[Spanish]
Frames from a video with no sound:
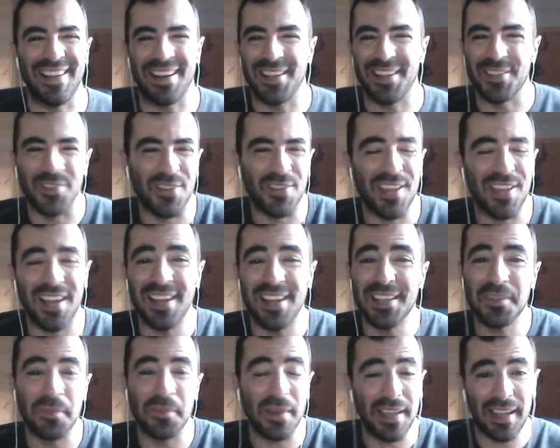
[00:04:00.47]
eh, redes
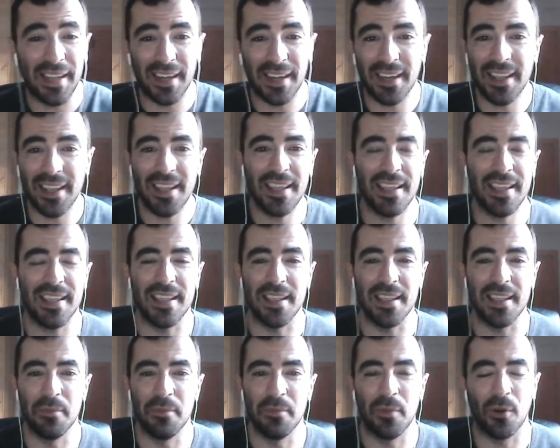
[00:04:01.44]
sociales, PR
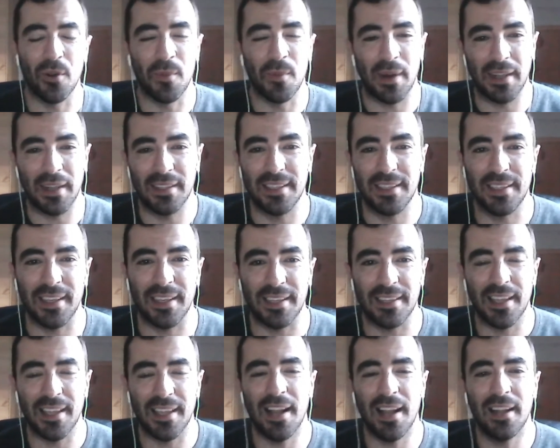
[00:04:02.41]
y un poco de marketing
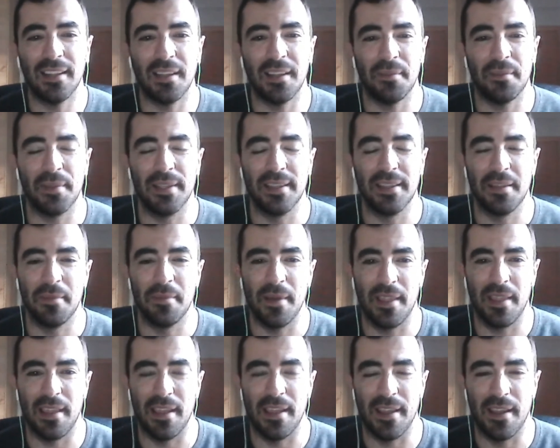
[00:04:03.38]
digital, también
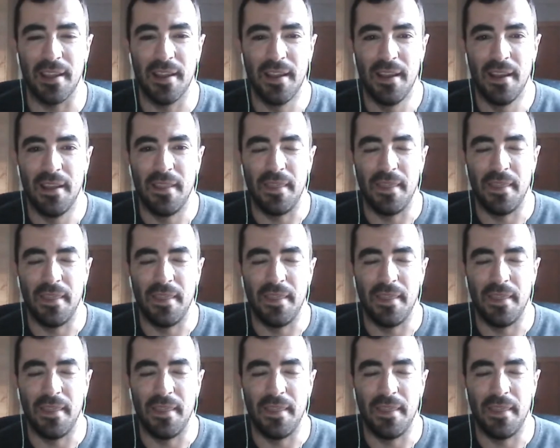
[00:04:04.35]
tema de,